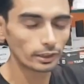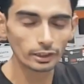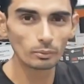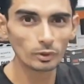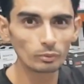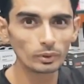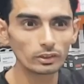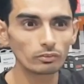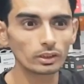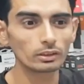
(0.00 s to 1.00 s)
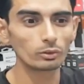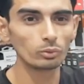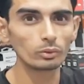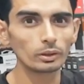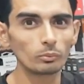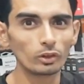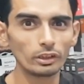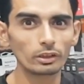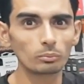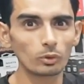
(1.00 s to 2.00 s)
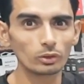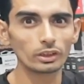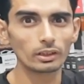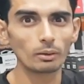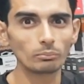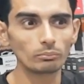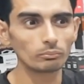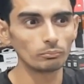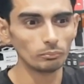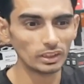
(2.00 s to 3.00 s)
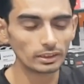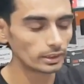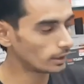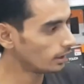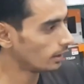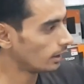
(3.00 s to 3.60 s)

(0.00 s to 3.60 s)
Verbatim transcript: गेमिंग में इस वक्त 2K मॉनिटर बहुत ही कम मिलते हैं